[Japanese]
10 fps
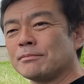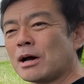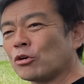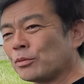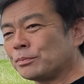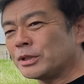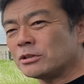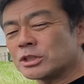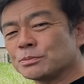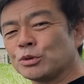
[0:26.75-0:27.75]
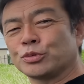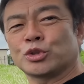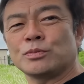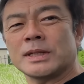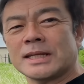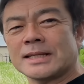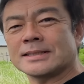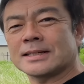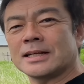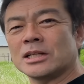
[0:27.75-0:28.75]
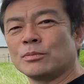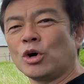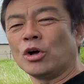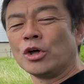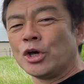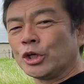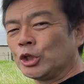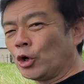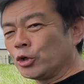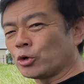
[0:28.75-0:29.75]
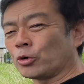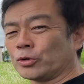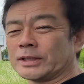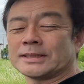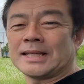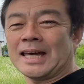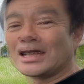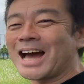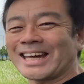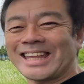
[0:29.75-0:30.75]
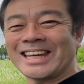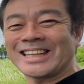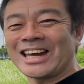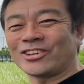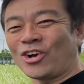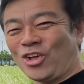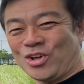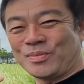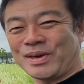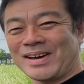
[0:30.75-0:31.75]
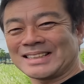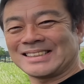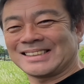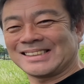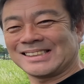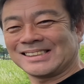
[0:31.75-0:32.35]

まあ、このプリウスも含めてですけれども良いところをですね上げていきたいと思います